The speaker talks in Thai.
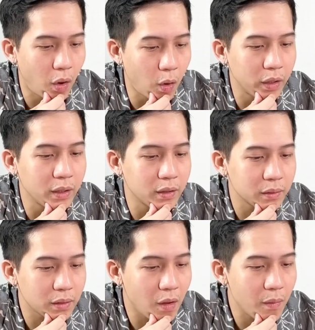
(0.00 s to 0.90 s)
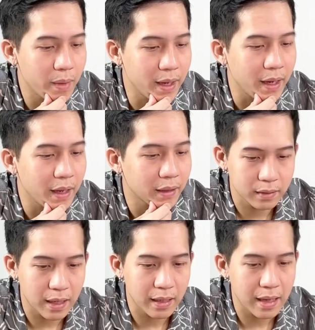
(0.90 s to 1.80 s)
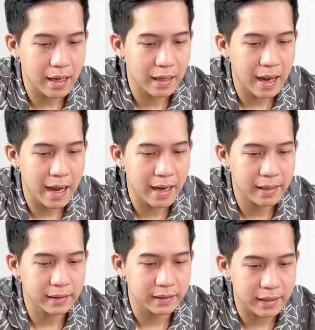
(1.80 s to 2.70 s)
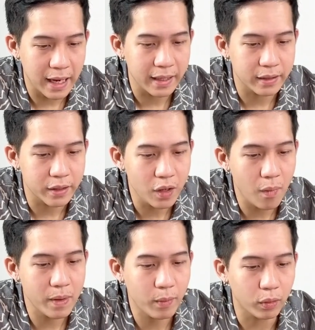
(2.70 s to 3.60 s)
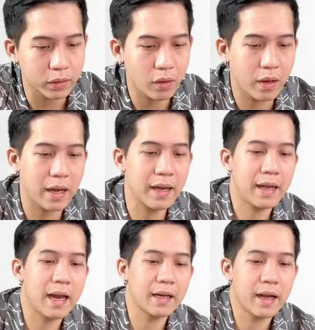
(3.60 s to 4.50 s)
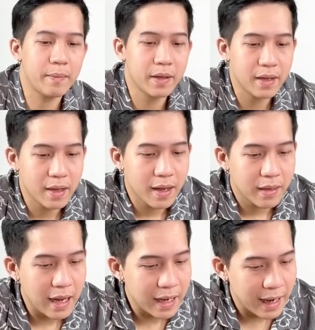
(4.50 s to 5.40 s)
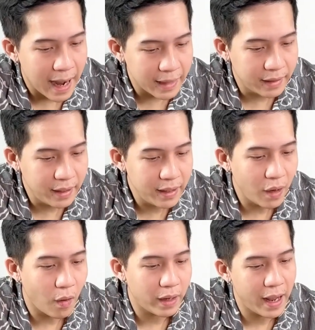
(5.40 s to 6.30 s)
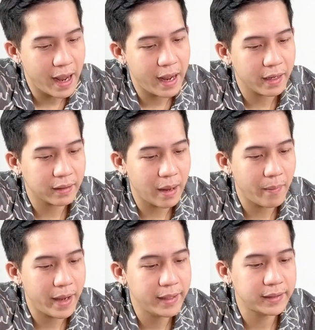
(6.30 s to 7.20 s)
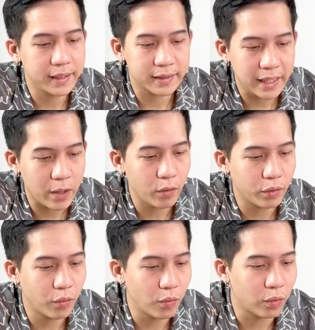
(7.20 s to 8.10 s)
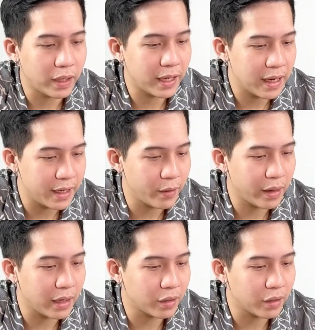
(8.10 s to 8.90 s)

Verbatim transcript: คนต้องมีทั้งร่างกายและจิตใจย่อมมีผลต่อกันและกันครับร่างกายที่อ่อนแอทำให้จิตใจหดหู่ในขณะเดียวกัน